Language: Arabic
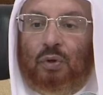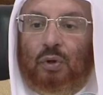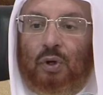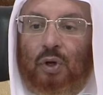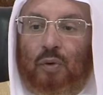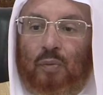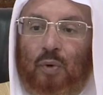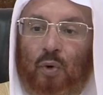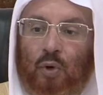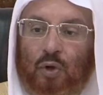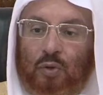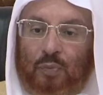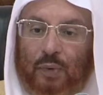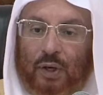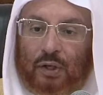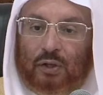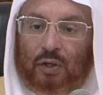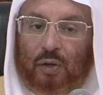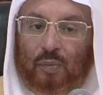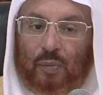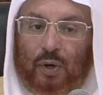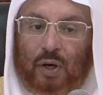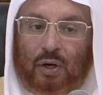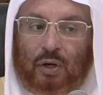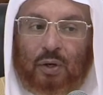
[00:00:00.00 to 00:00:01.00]
الموعد بعد
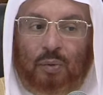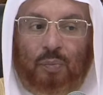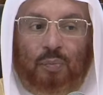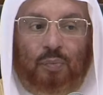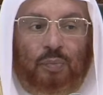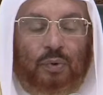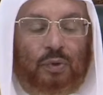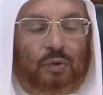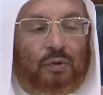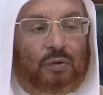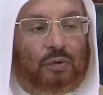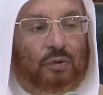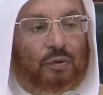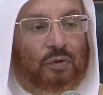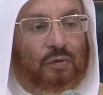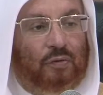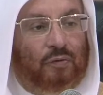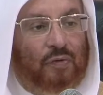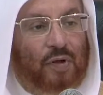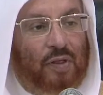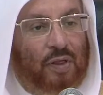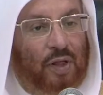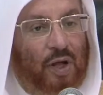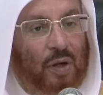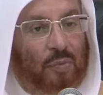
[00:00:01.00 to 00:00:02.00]
المغرب
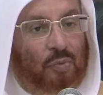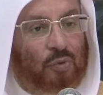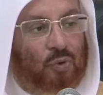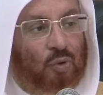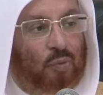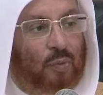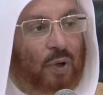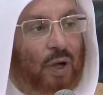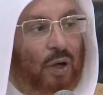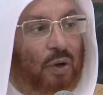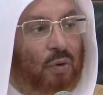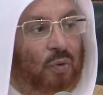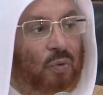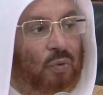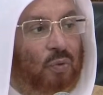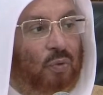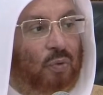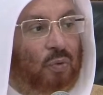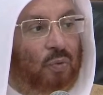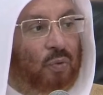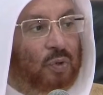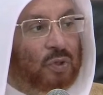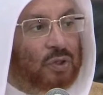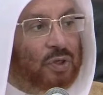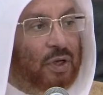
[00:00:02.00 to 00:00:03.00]
فذهبت معه
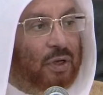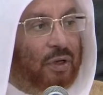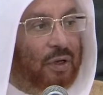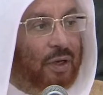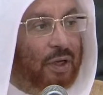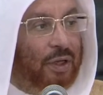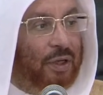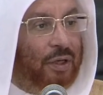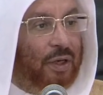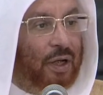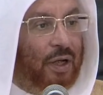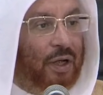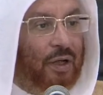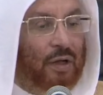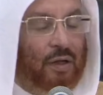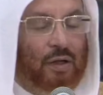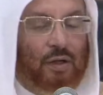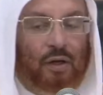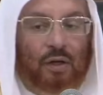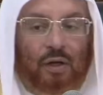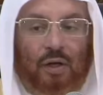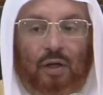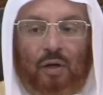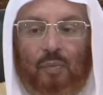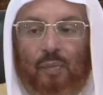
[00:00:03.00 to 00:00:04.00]
وصلينا
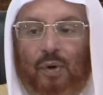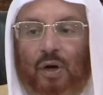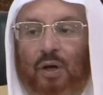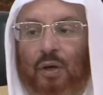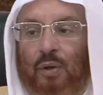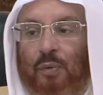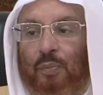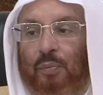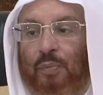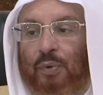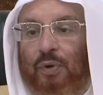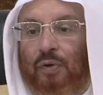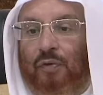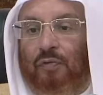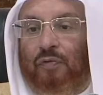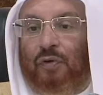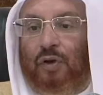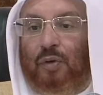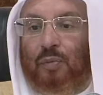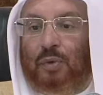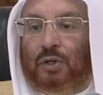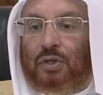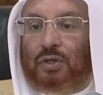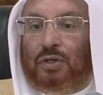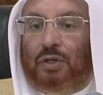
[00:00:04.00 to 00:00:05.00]
المغرب في
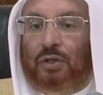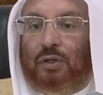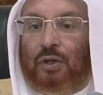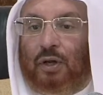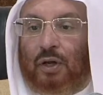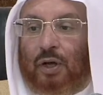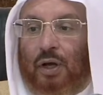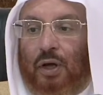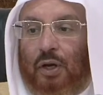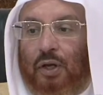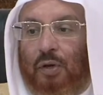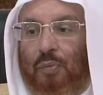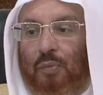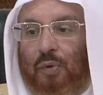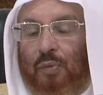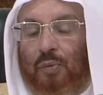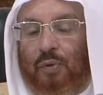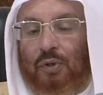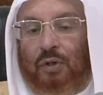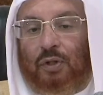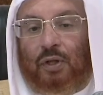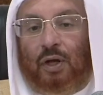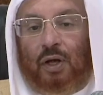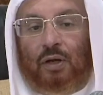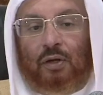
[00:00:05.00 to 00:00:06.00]
المسجد القريب
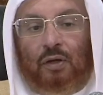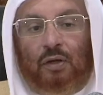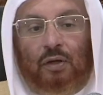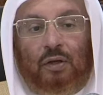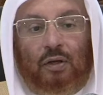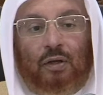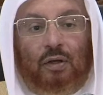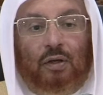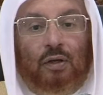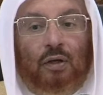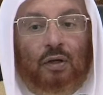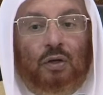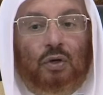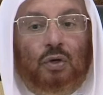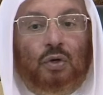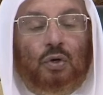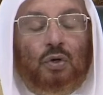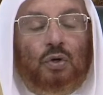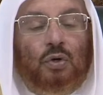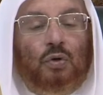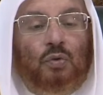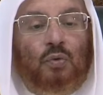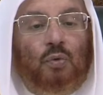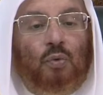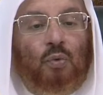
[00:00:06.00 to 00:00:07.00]
من داره
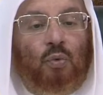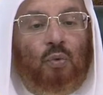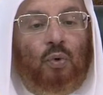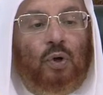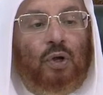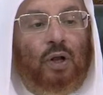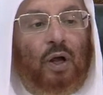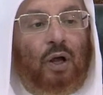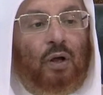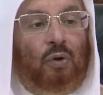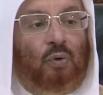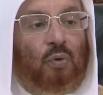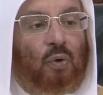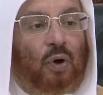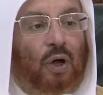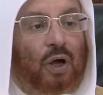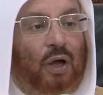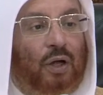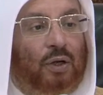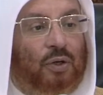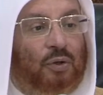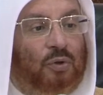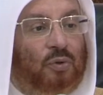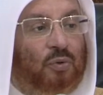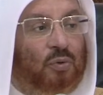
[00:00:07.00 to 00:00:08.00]
ونحن
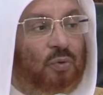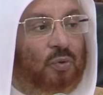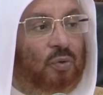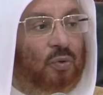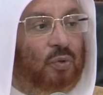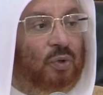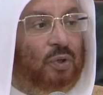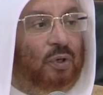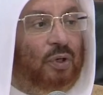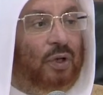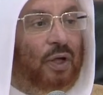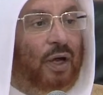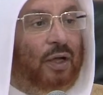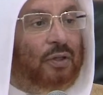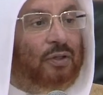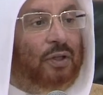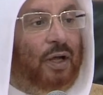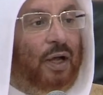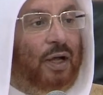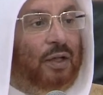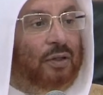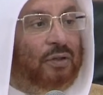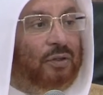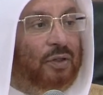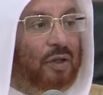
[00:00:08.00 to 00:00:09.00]
عائدون
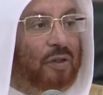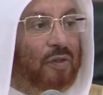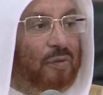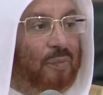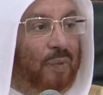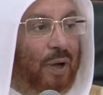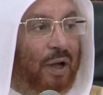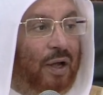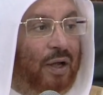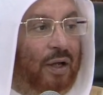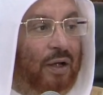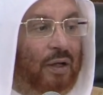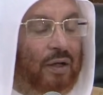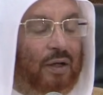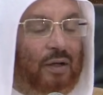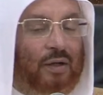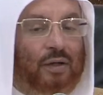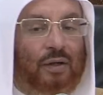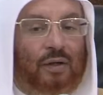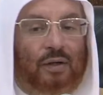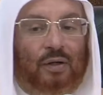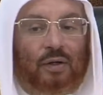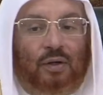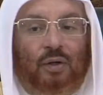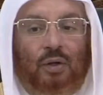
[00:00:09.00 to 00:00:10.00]
أتحدث معه
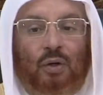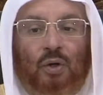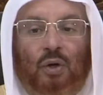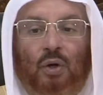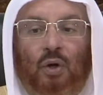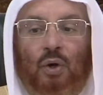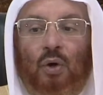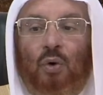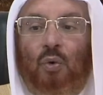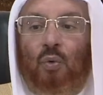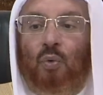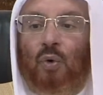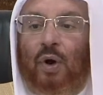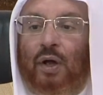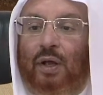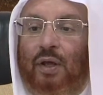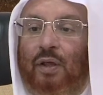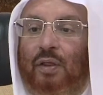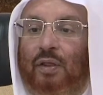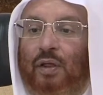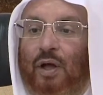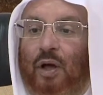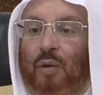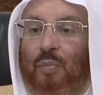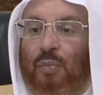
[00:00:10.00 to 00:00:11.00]

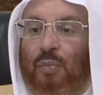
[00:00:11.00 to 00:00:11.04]
وإذا